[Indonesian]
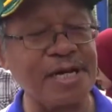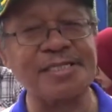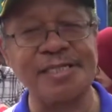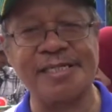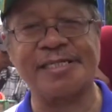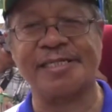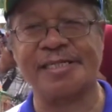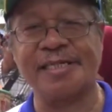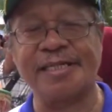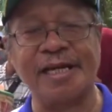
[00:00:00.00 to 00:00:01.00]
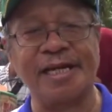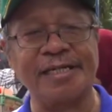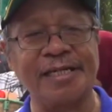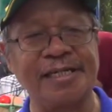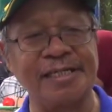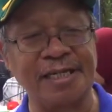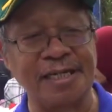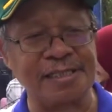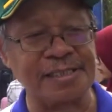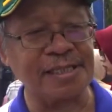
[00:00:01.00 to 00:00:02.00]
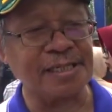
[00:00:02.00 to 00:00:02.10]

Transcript: majelis yang ada di tingkat